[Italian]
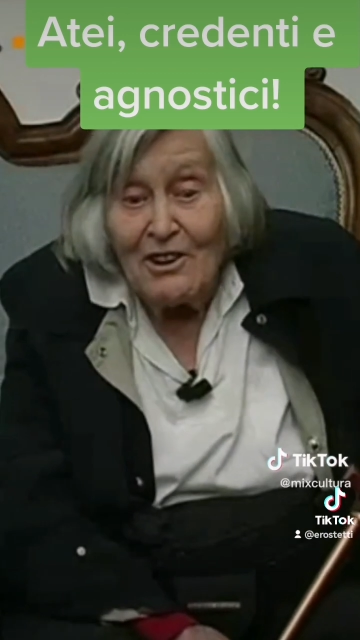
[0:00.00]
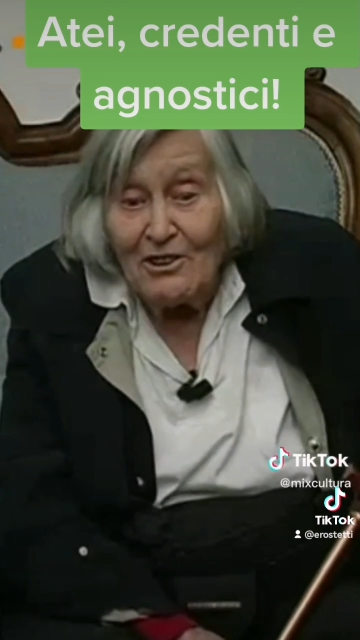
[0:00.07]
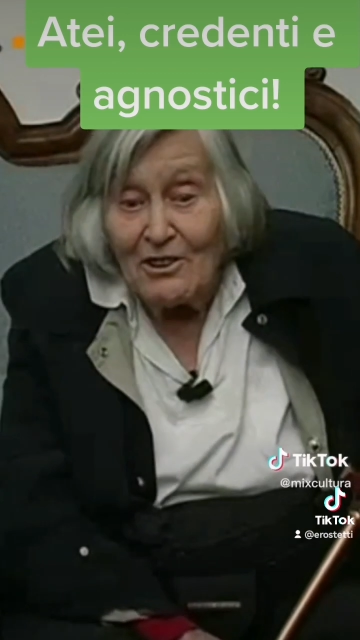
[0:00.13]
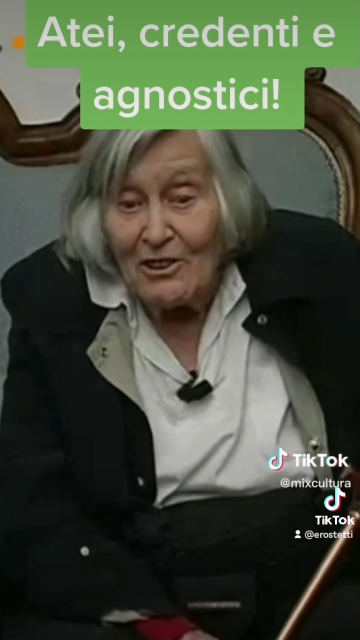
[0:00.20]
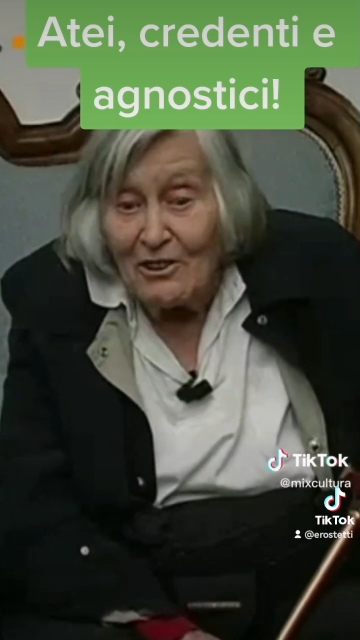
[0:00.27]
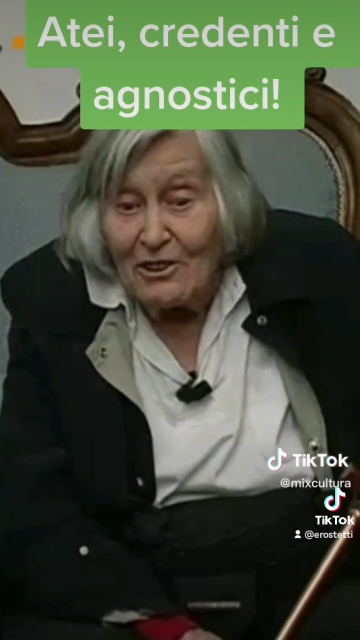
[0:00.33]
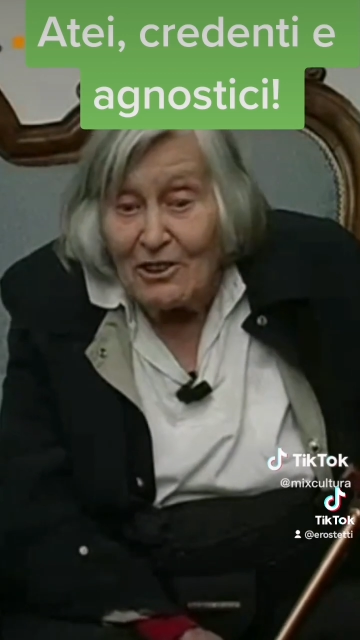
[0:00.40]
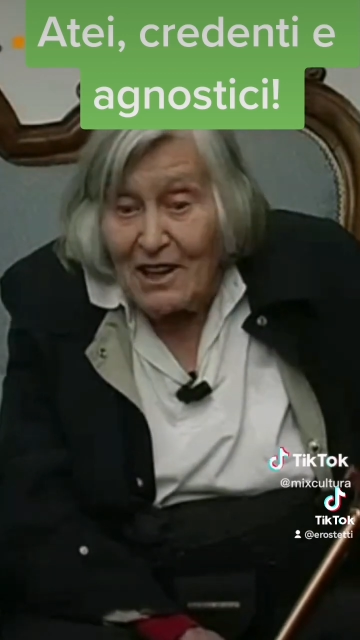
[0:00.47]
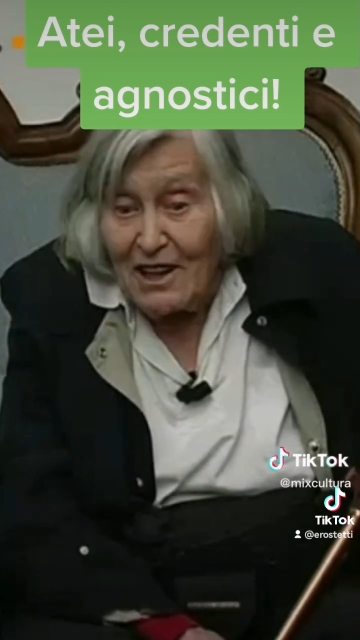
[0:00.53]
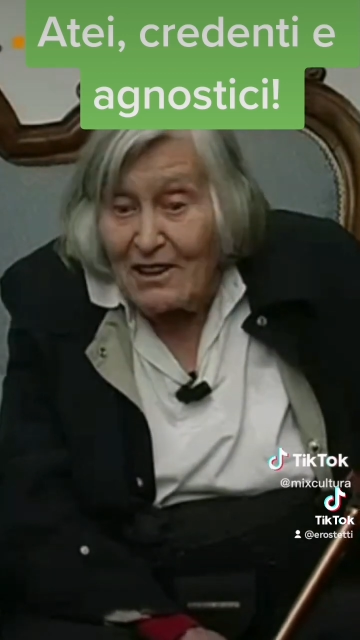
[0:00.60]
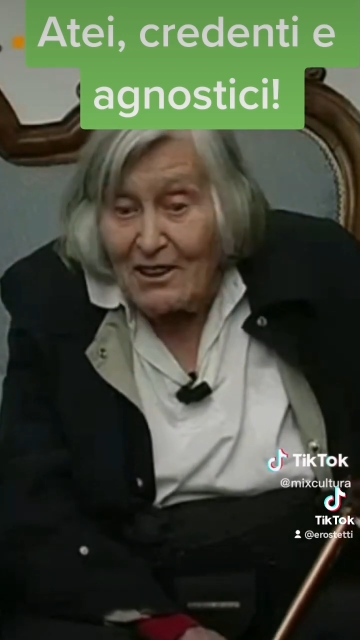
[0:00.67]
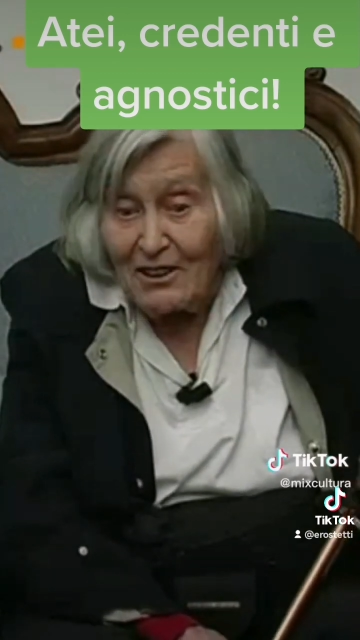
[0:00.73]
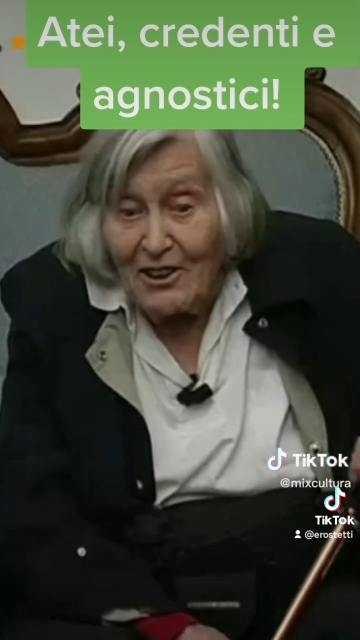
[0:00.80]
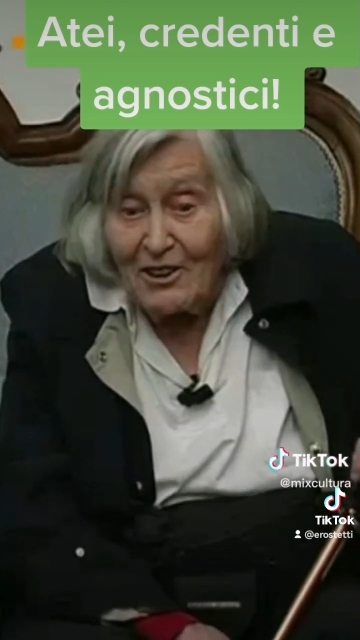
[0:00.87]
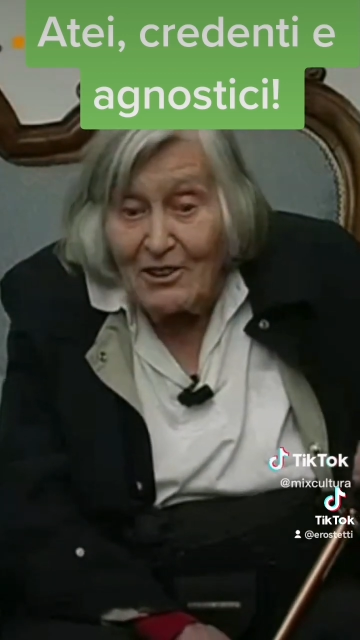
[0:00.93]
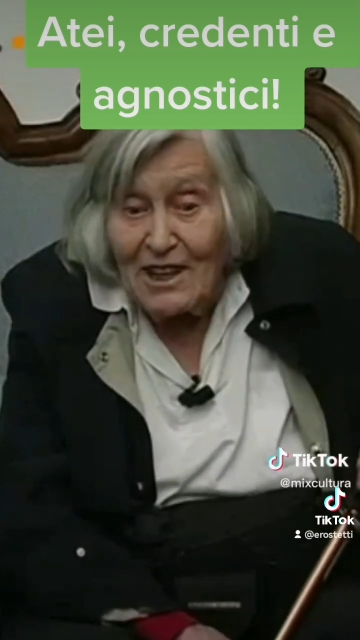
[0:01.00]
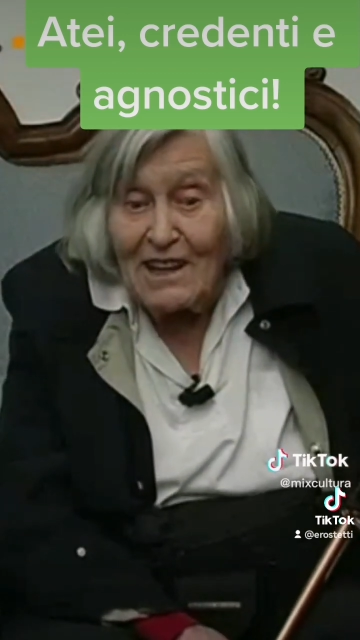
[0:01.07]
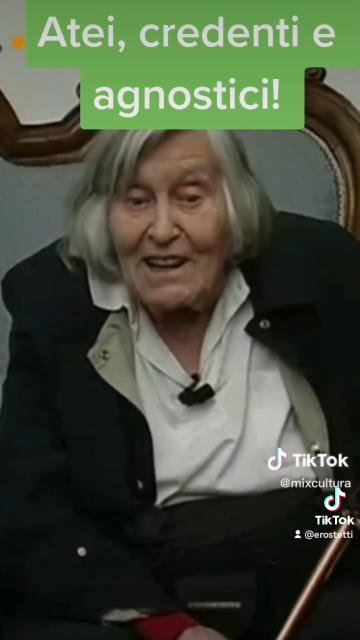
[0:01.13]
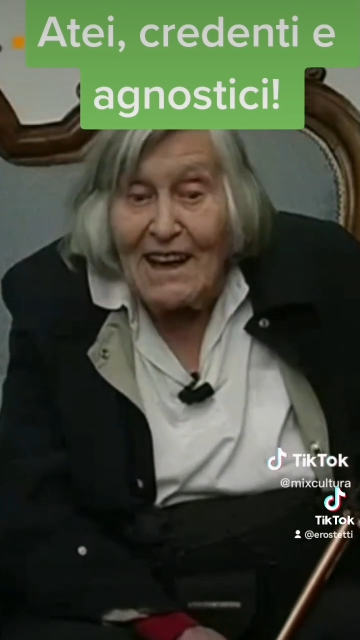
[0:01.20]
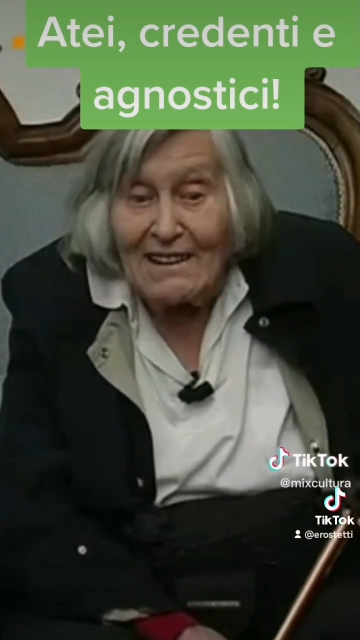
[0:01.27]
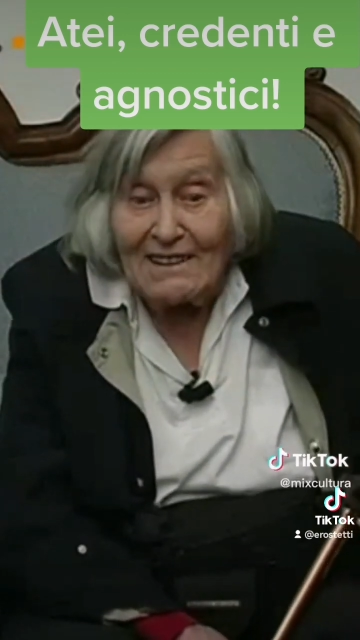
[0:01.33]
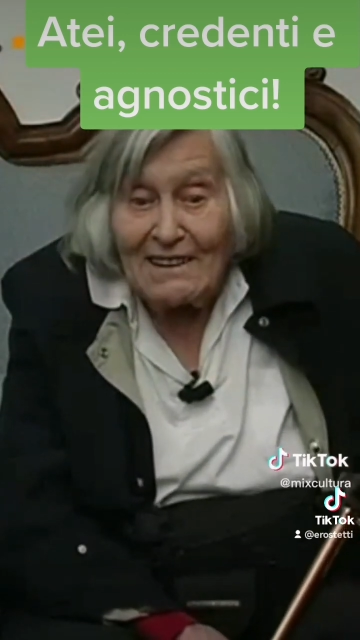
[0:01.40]
non credo
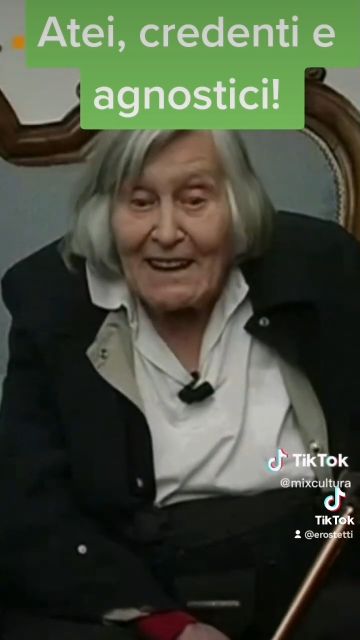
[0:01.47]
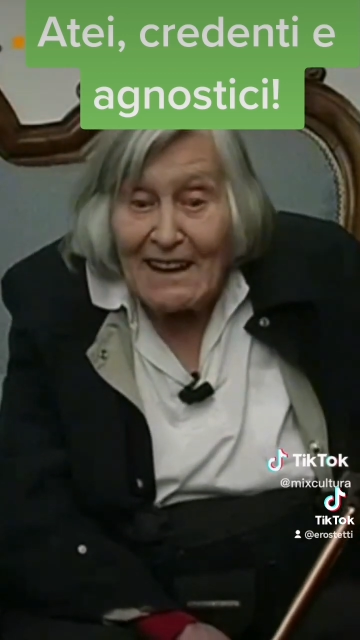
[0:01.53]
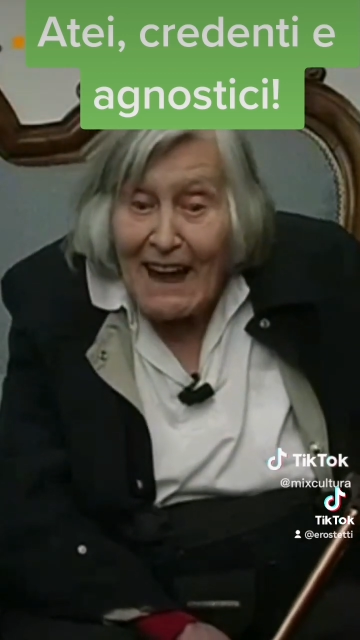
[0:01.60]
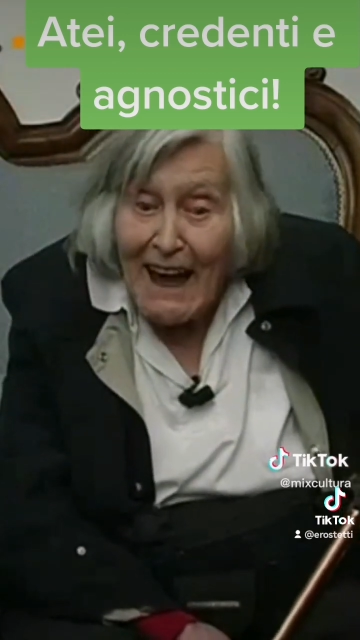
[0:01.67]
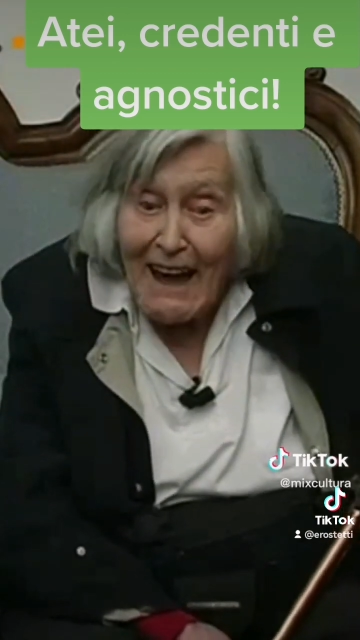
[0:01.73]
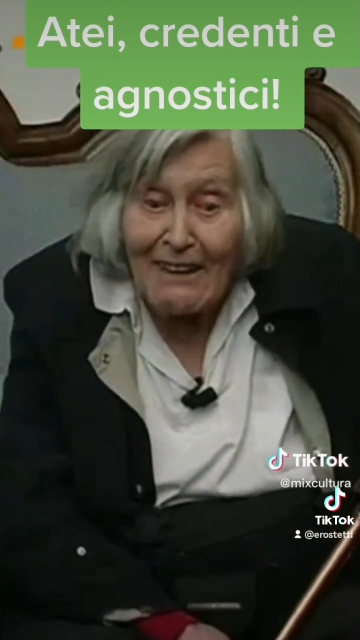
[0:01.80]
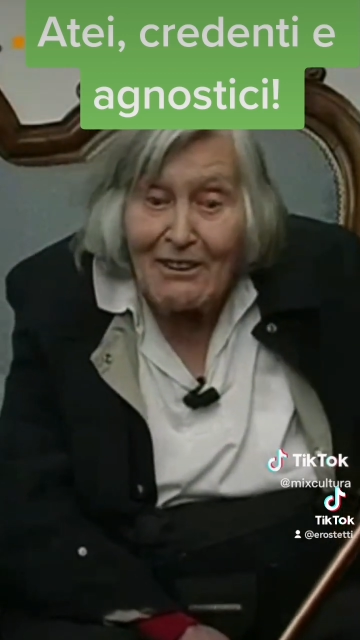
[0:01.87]
nell'aldilà,